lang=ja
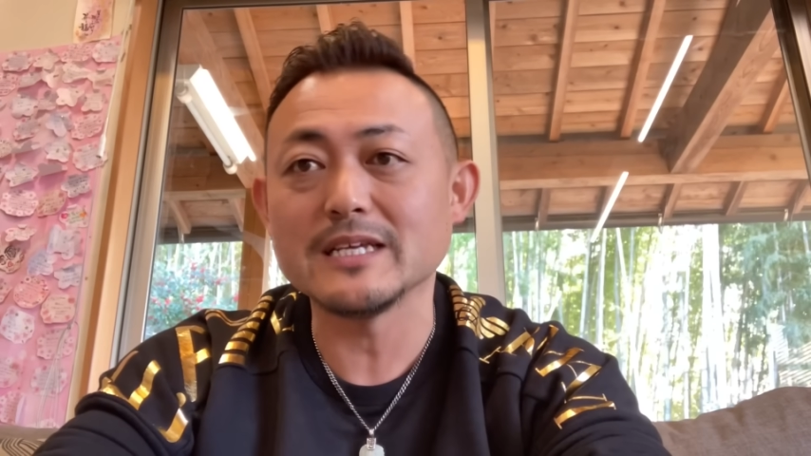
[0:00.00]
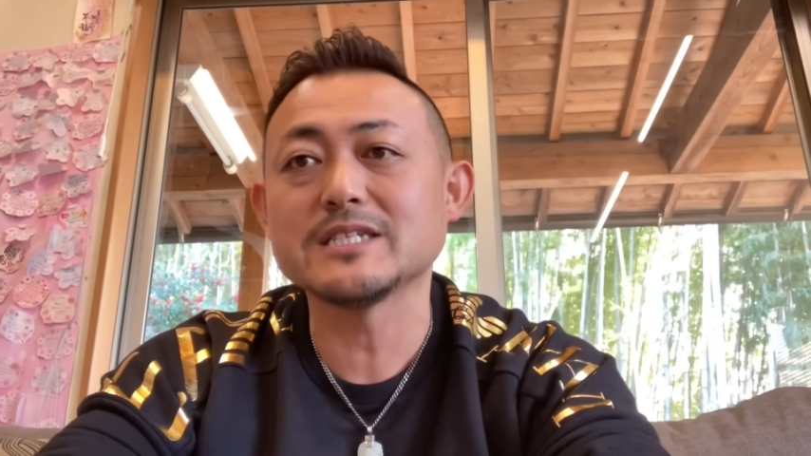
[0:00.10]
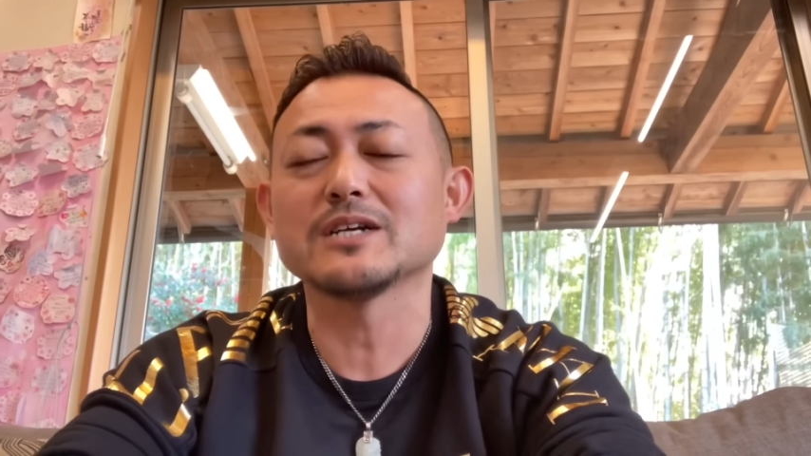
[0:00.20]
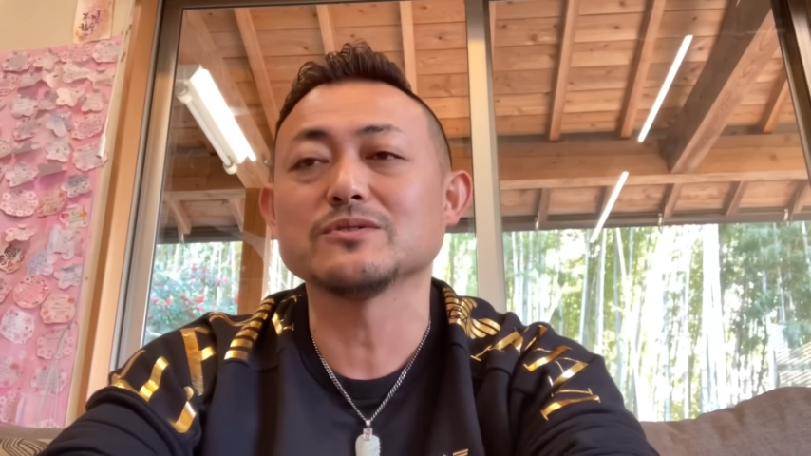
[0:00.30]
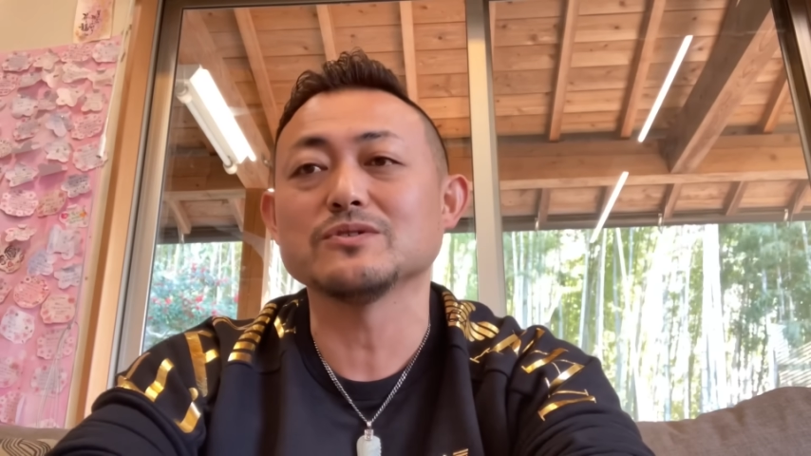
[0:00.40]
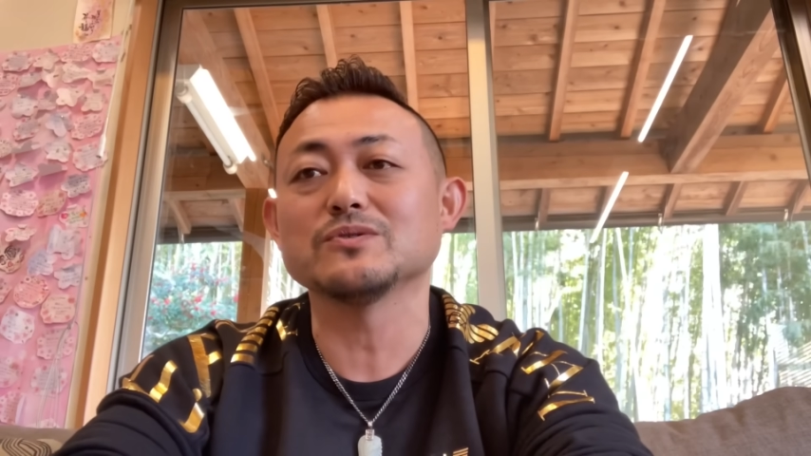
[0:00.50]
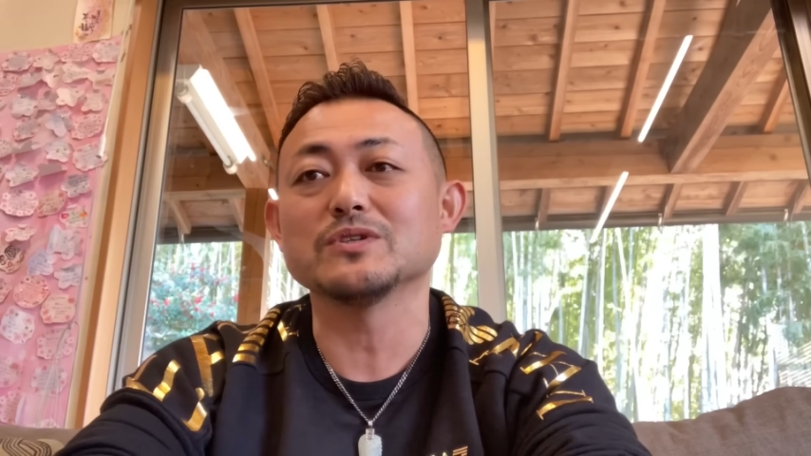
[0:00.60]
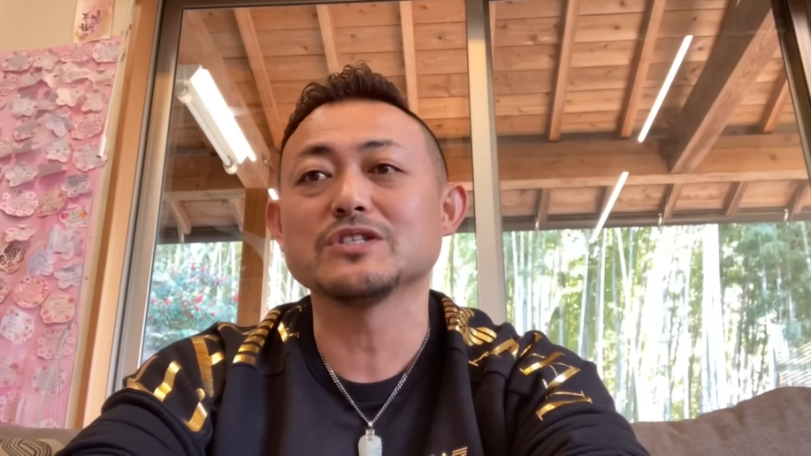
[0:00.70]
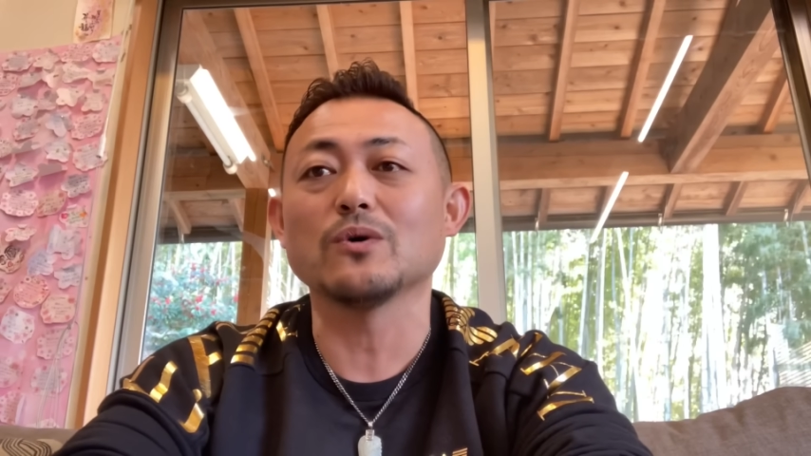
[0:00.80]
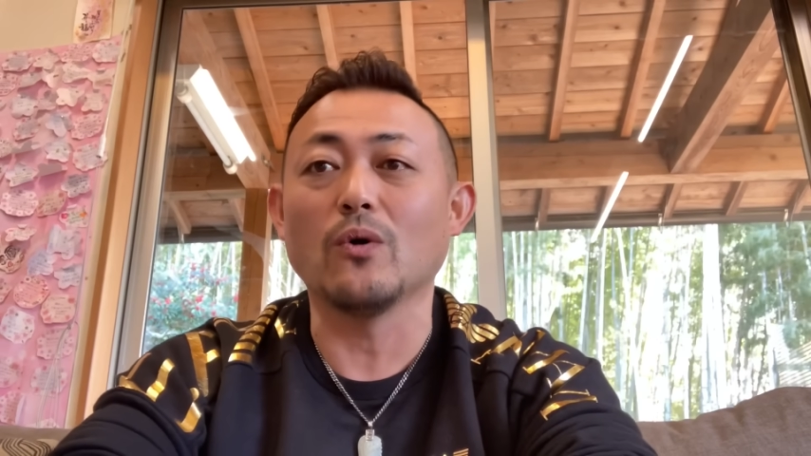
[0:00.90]
1月15
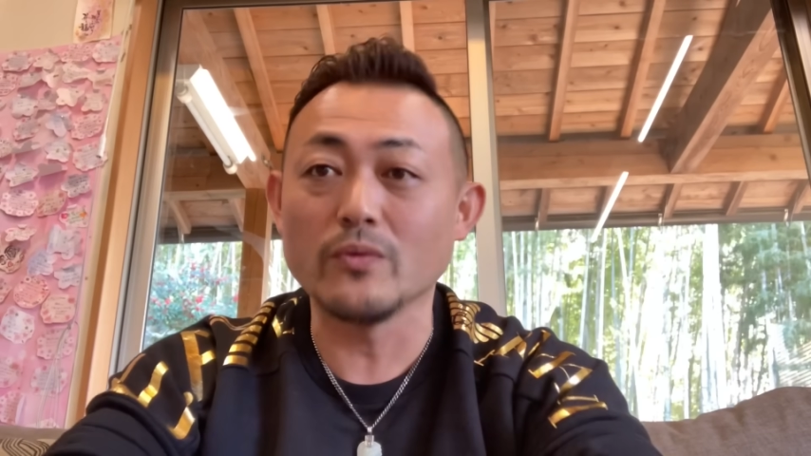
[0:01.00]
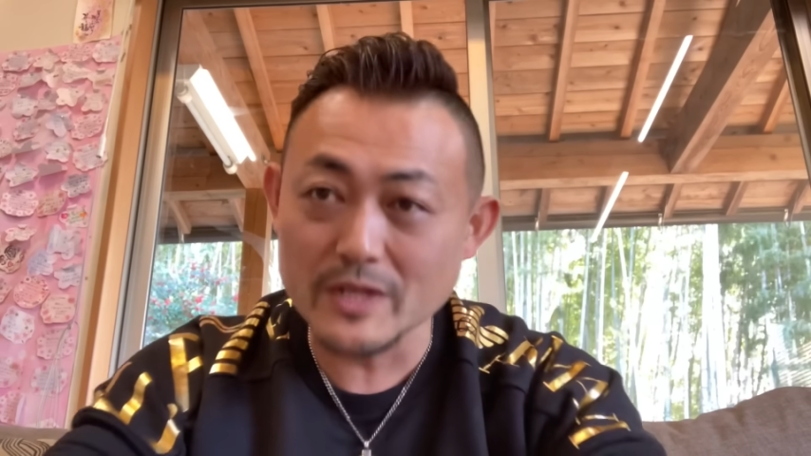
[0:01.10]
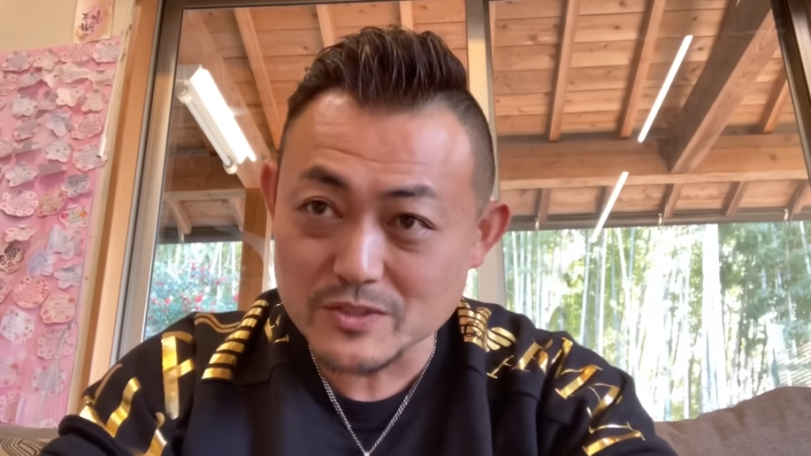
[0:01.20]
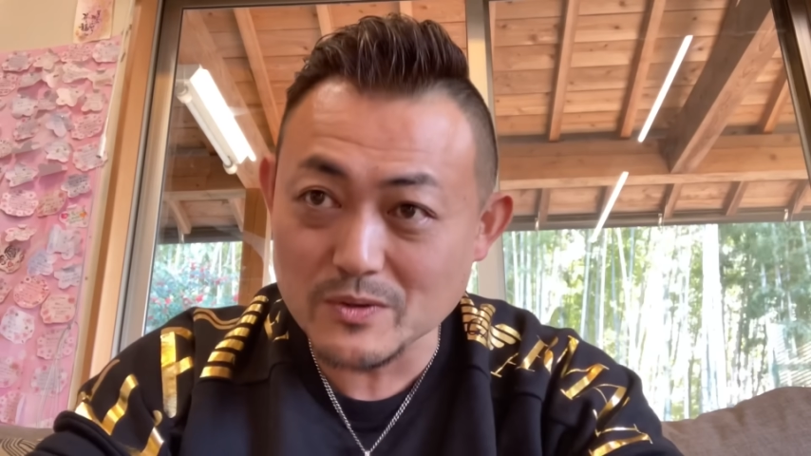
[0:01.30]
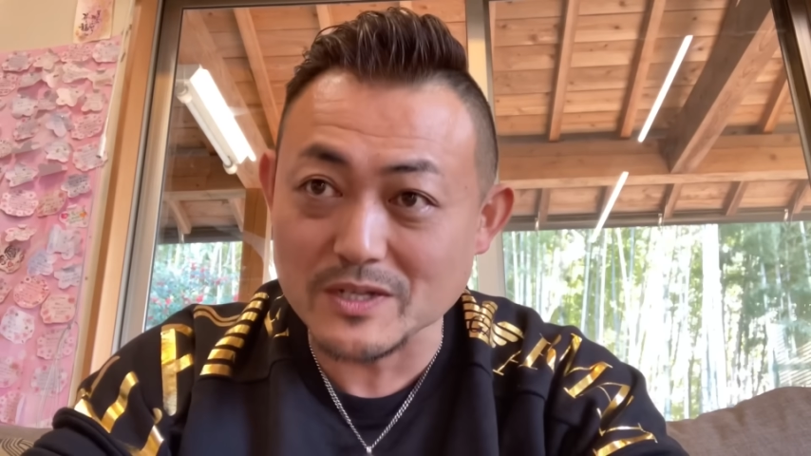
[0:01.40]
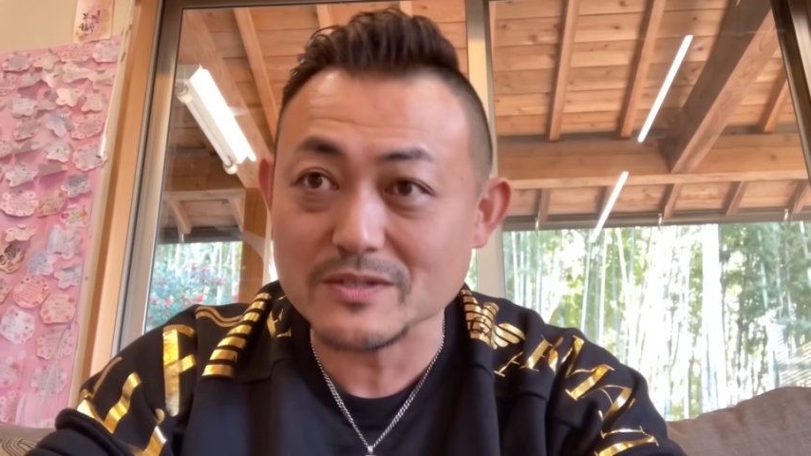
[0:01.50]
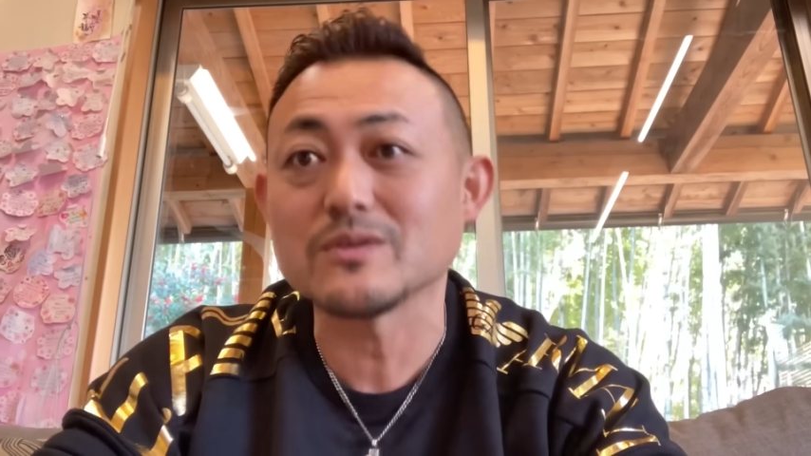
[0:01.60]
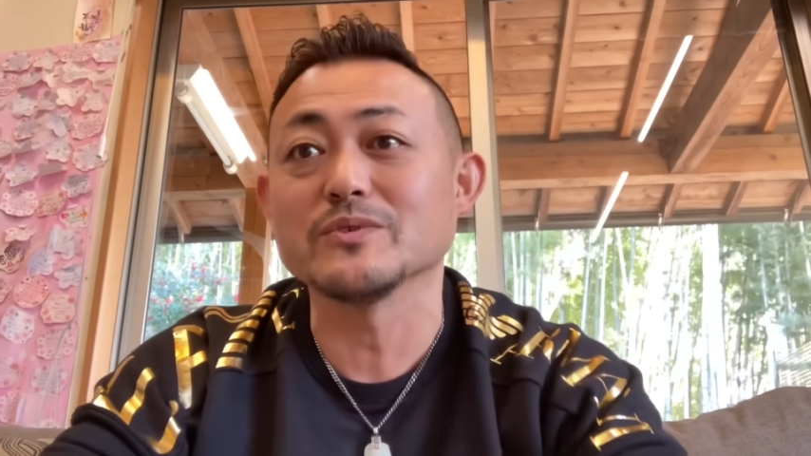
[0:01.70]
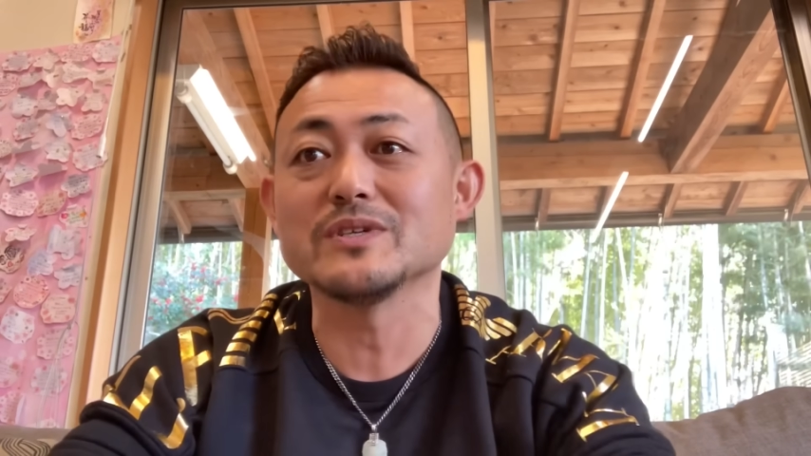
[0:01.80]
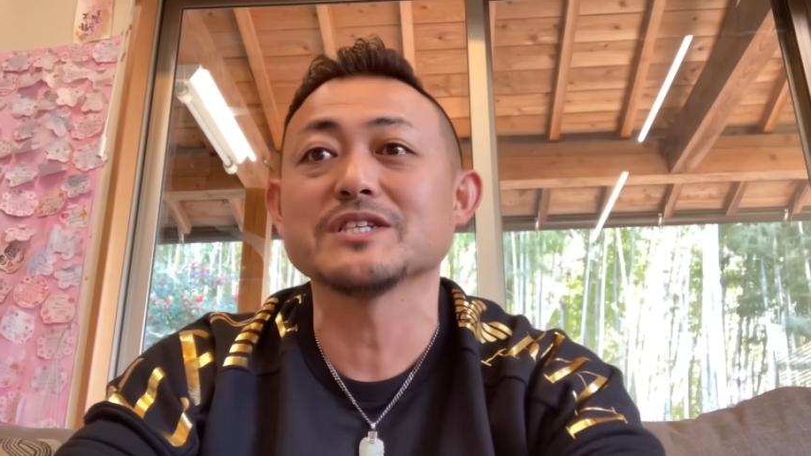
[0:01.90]
日を女正月と
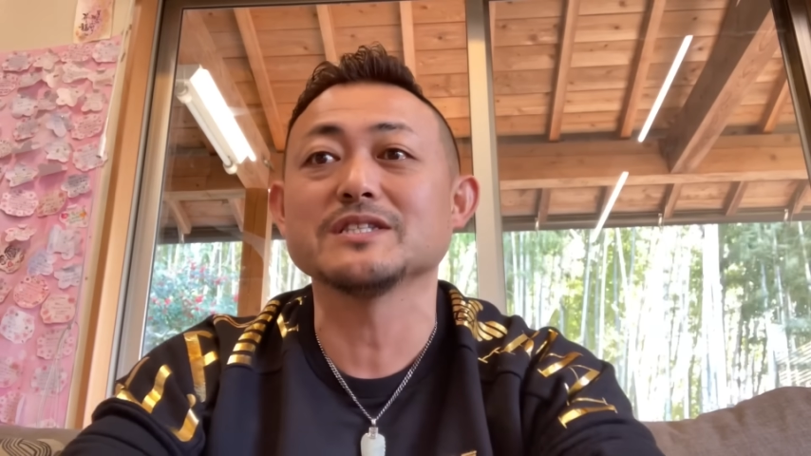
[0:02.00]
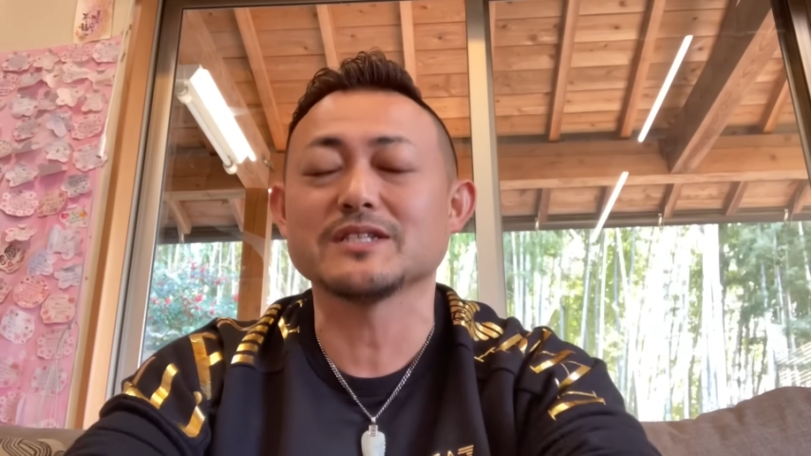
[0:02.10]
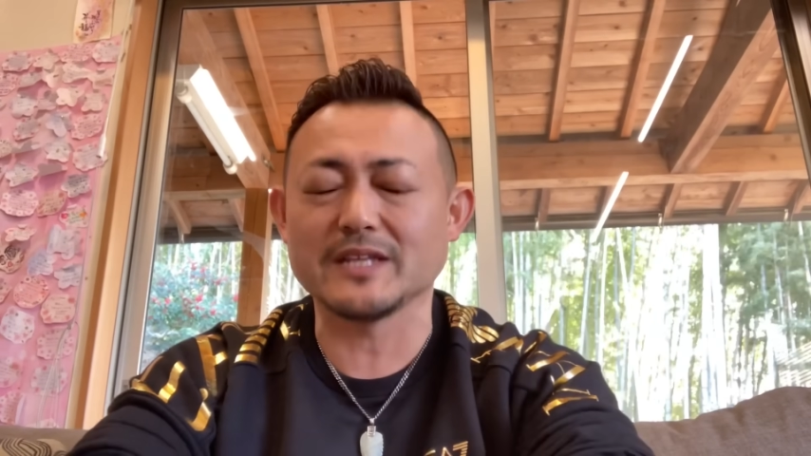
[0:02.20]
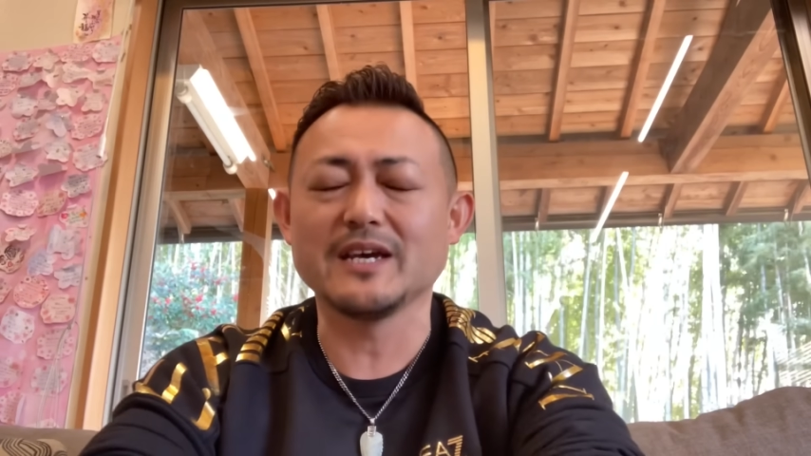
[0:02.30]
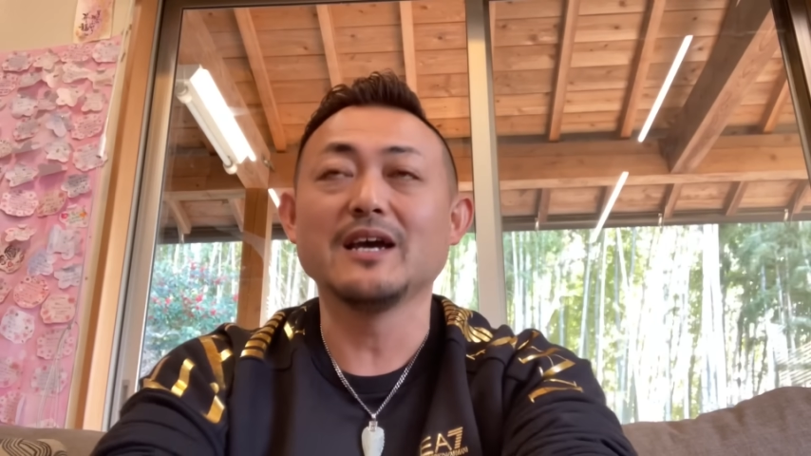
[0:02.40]
も言うらしいですね。